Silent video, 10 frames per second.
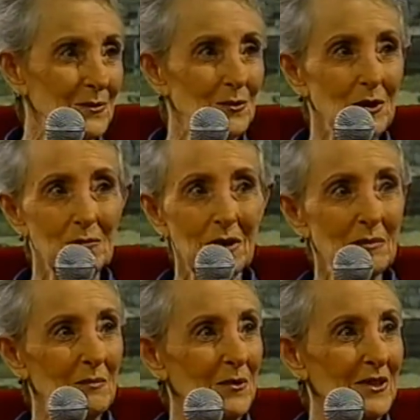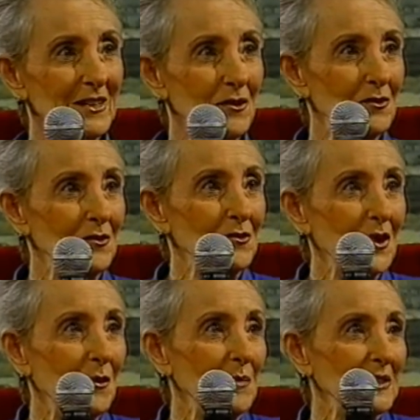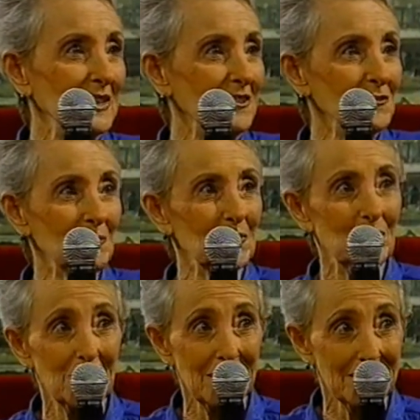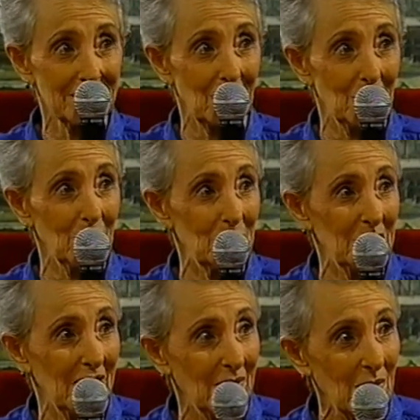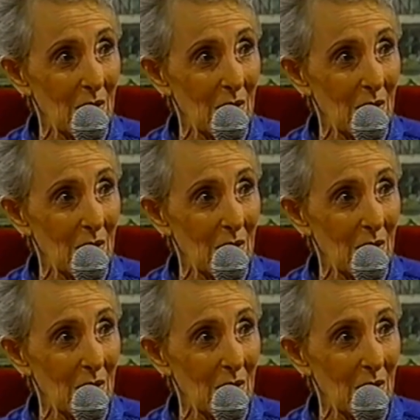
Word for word: Tú tienes una memoria, yo, yo te comenté eso, pero yo creí que se te había olvidado.